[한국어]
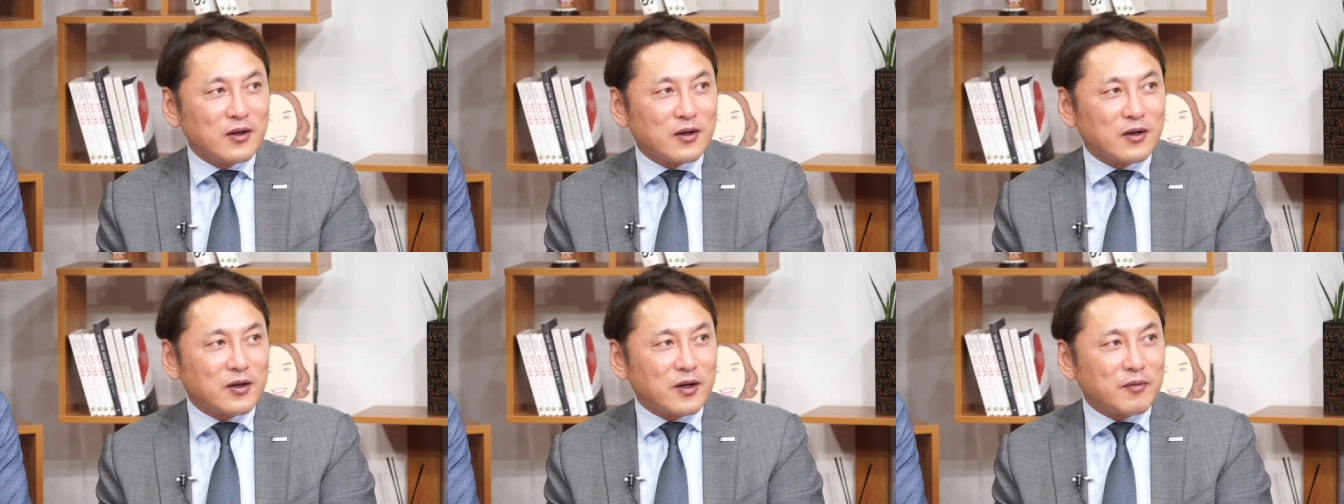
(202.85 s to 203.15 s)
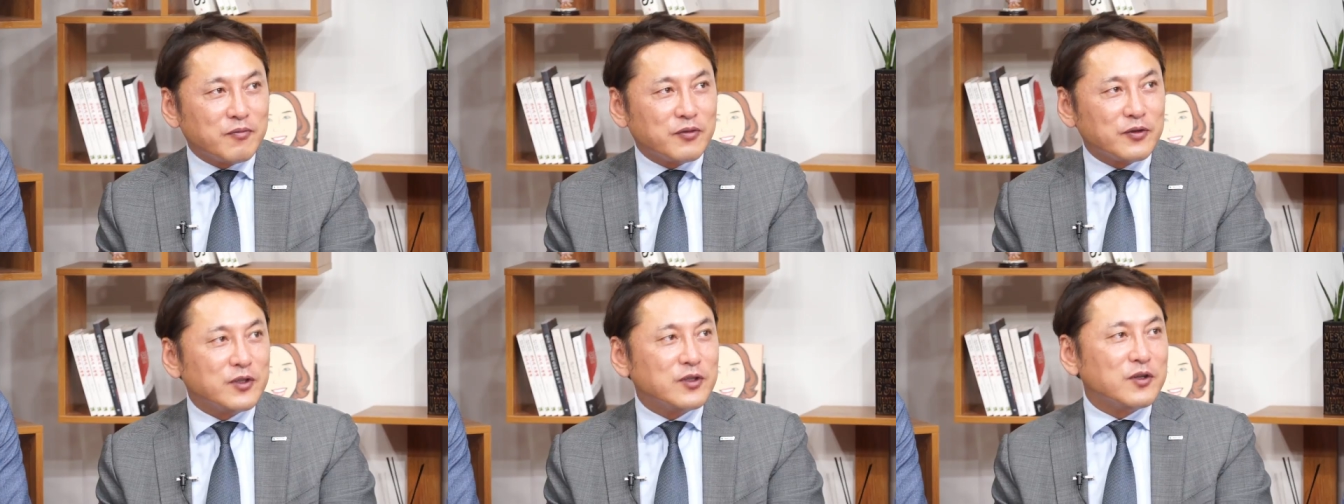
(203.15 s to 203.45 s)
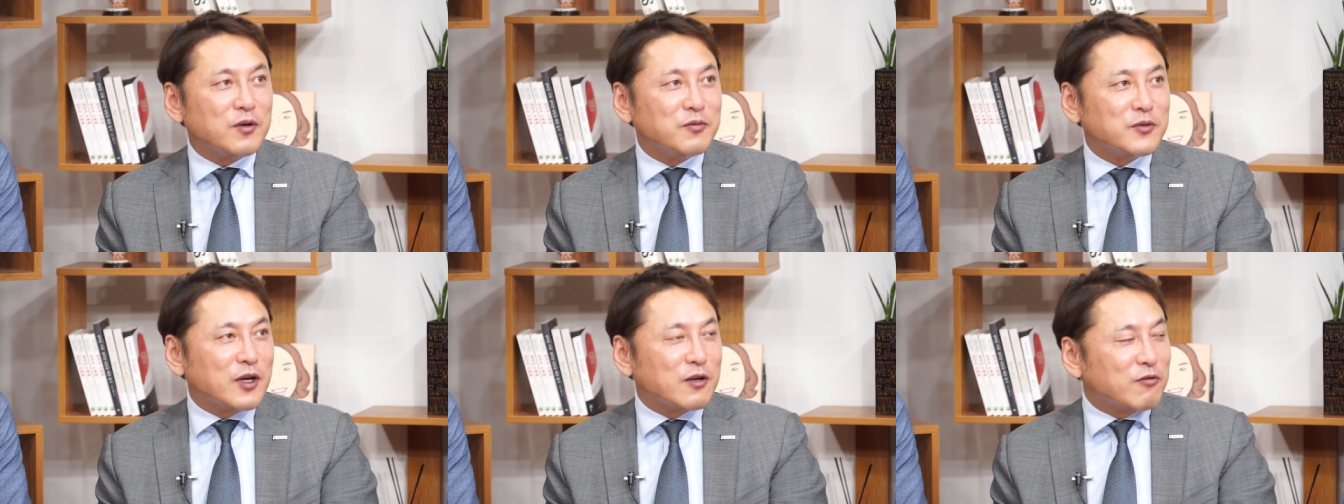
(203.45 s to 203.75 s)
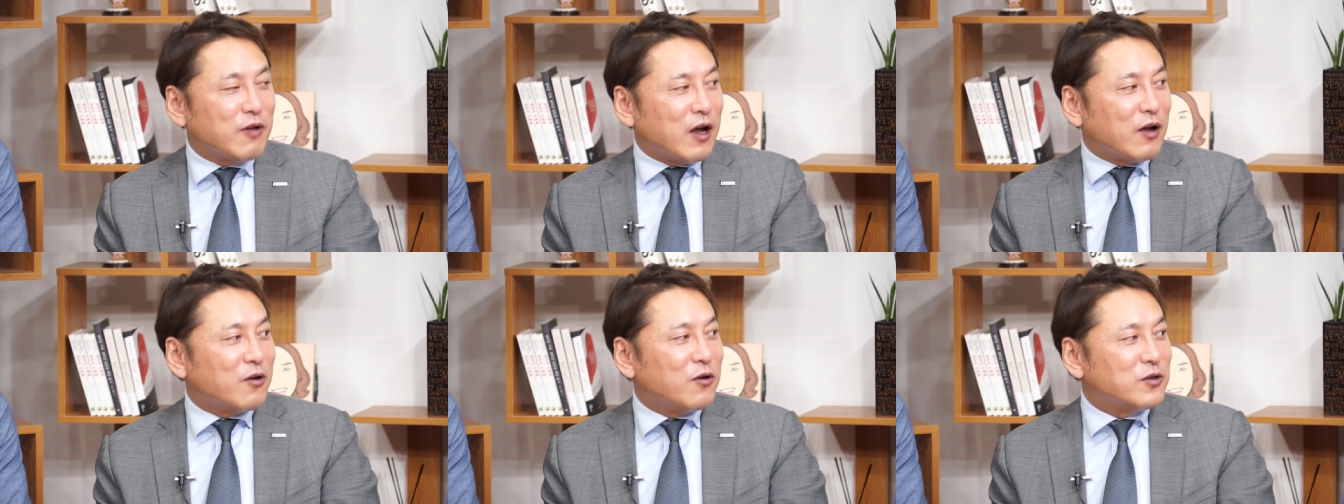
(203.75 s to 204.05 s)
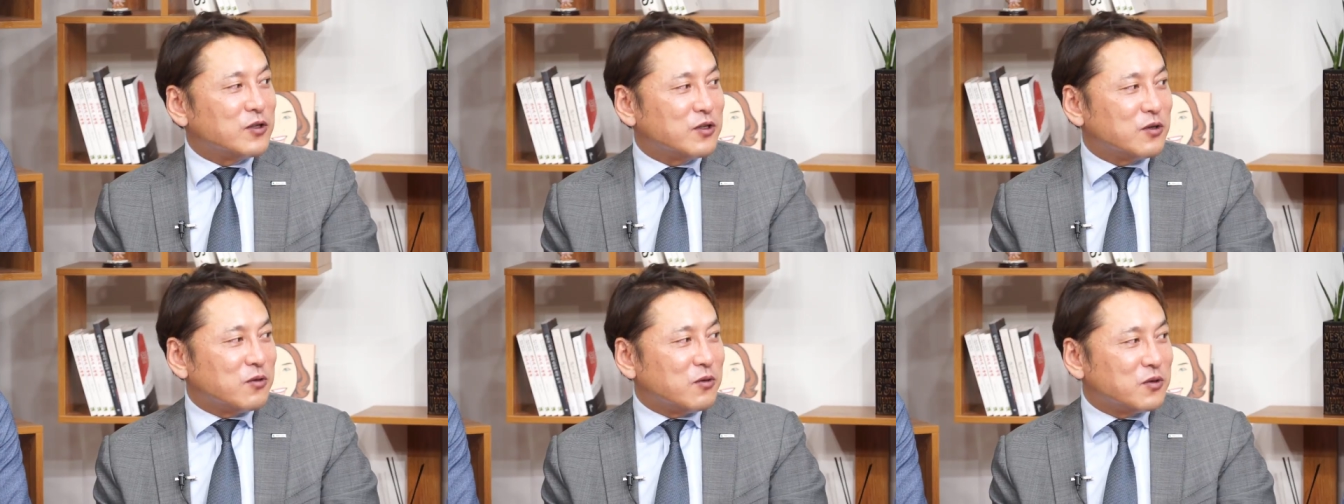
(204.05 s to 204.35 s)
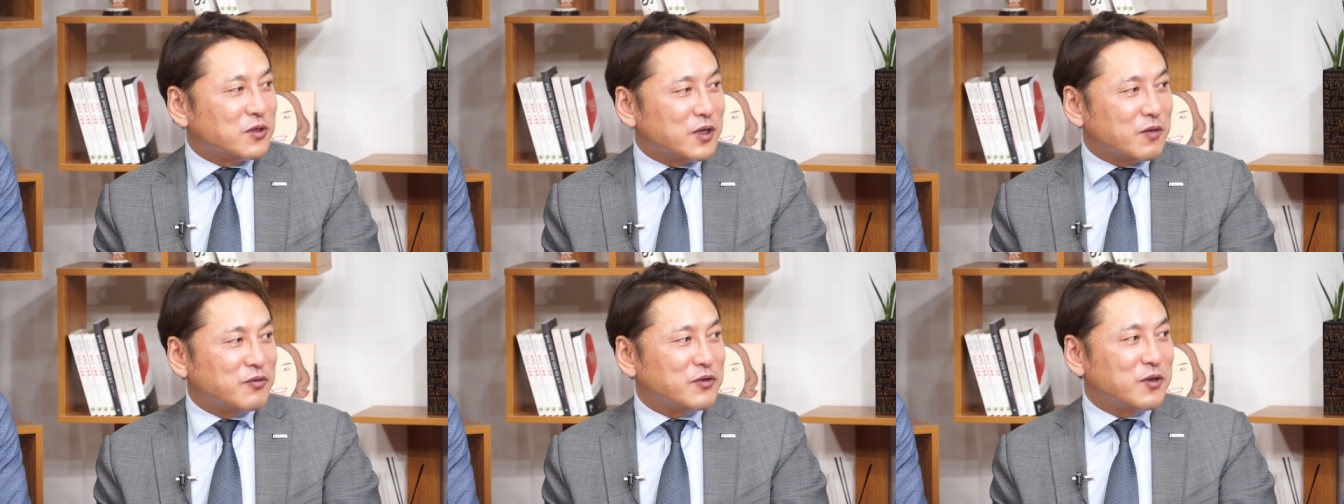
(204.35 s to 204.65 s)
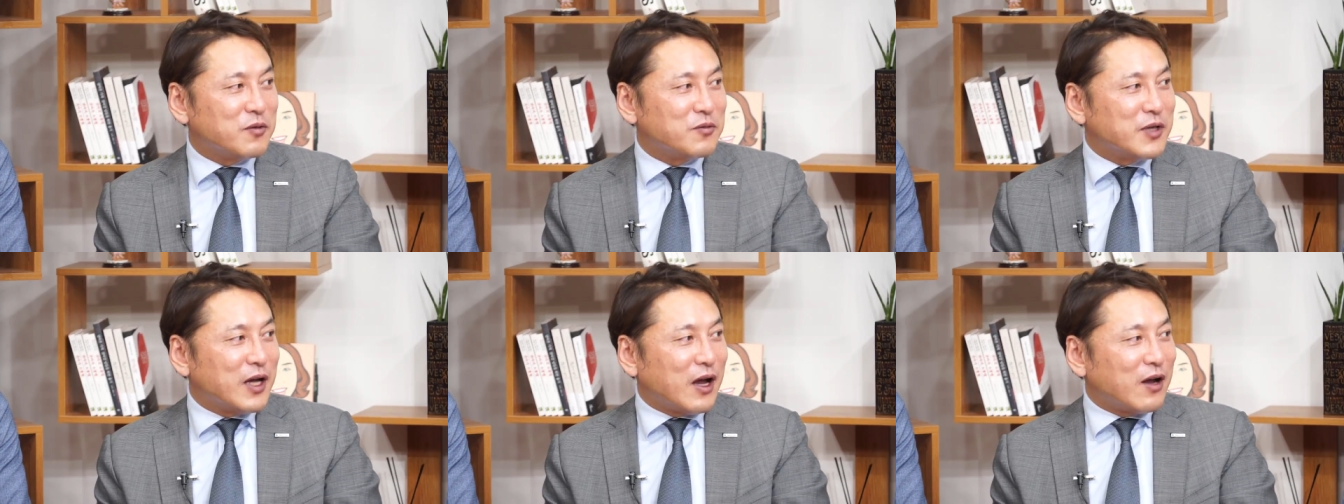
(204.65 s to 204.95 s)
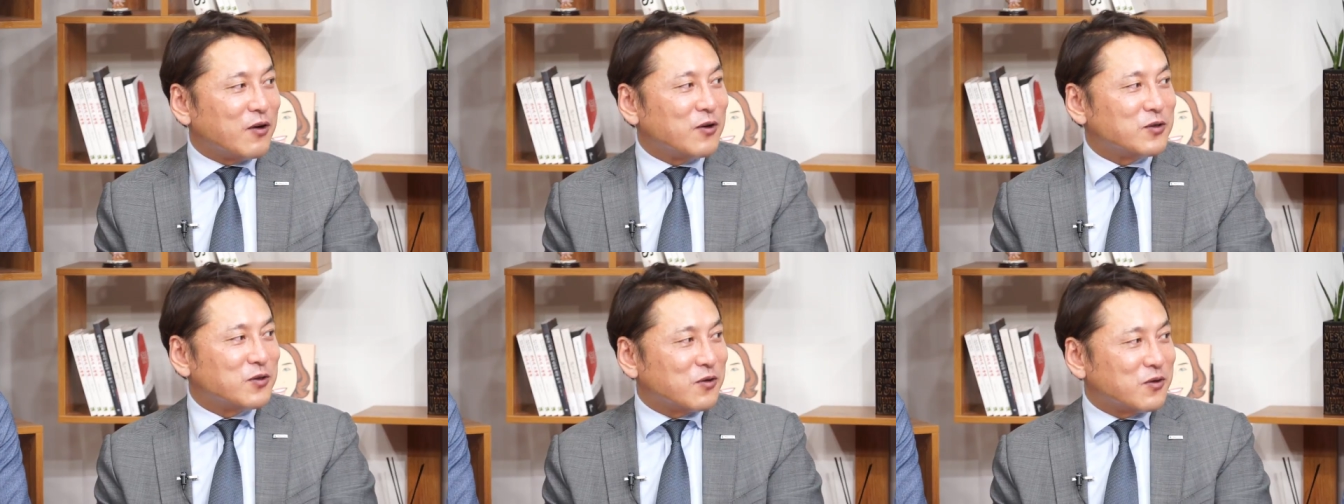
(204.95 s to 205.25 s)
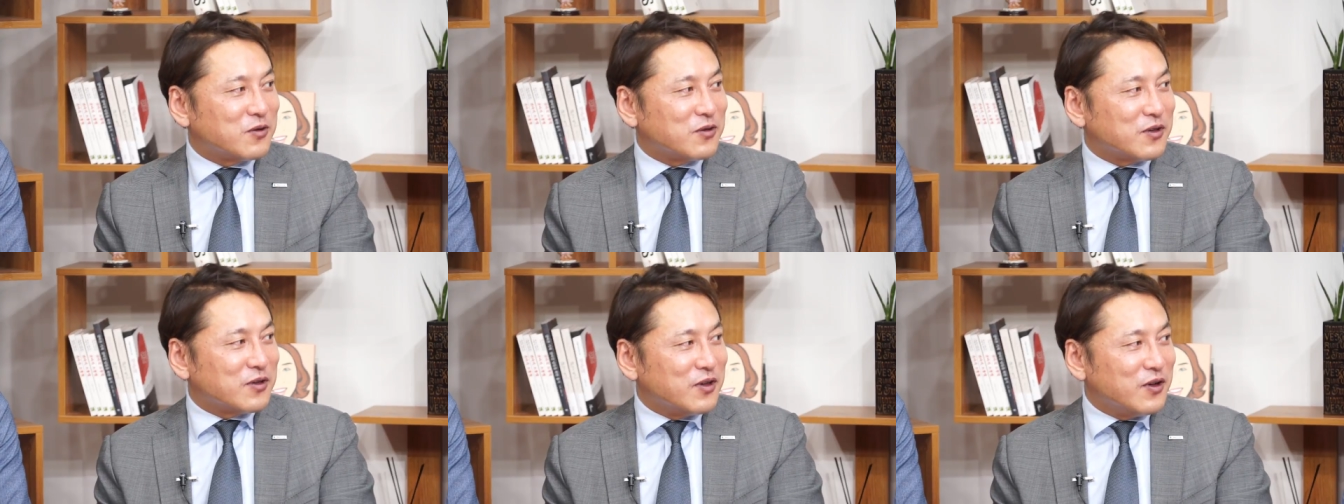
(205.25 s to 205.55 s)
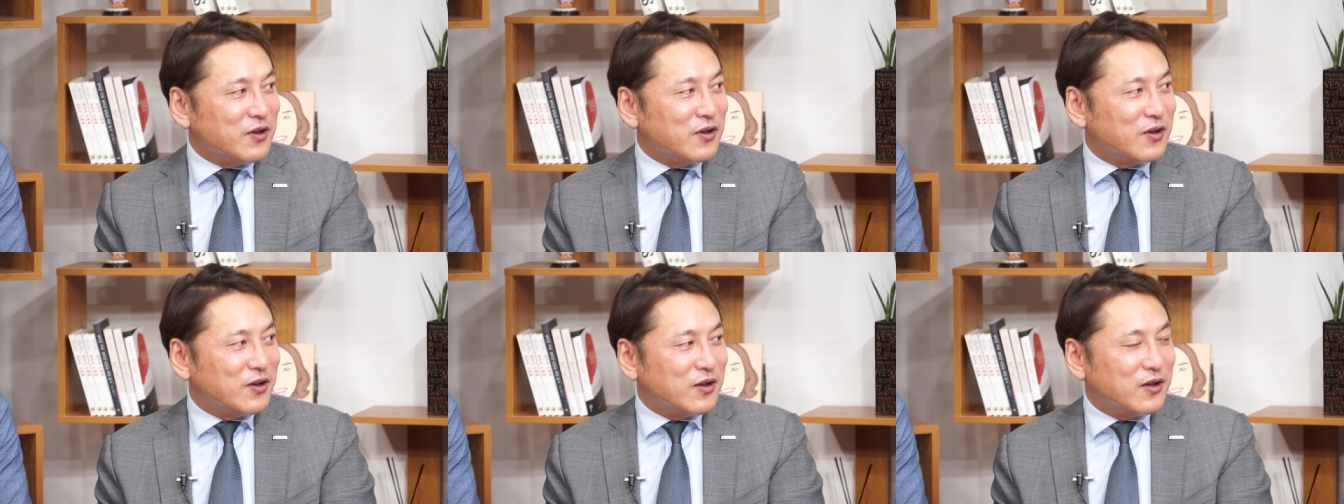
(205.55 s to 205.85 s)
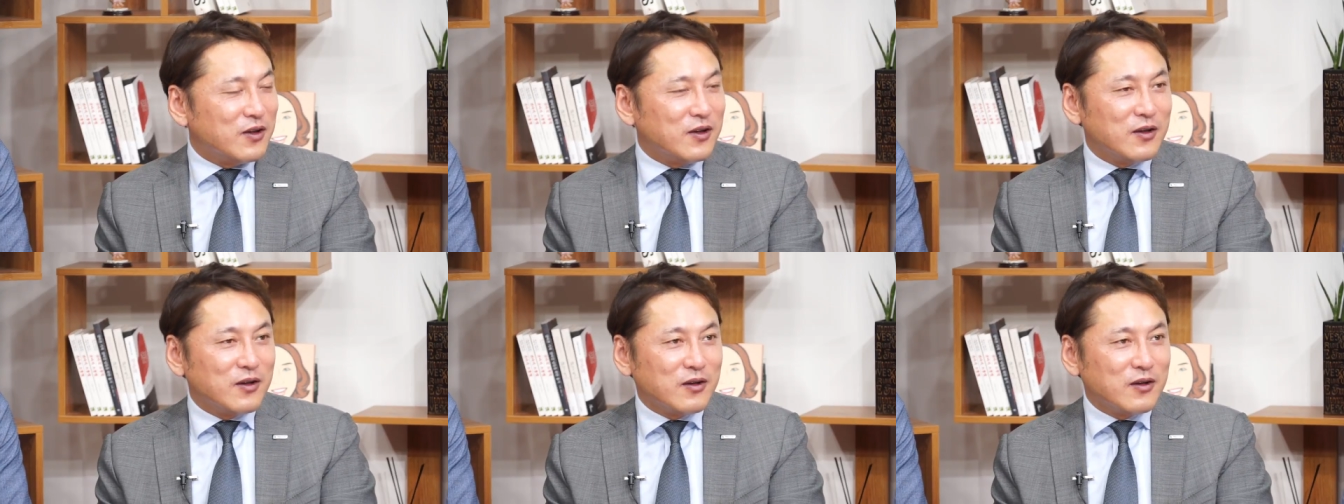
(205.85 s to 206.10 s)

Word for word: 그래 부지점장도 안 거치고 제가 부지점장 안 거쳤거든요. 음. 네.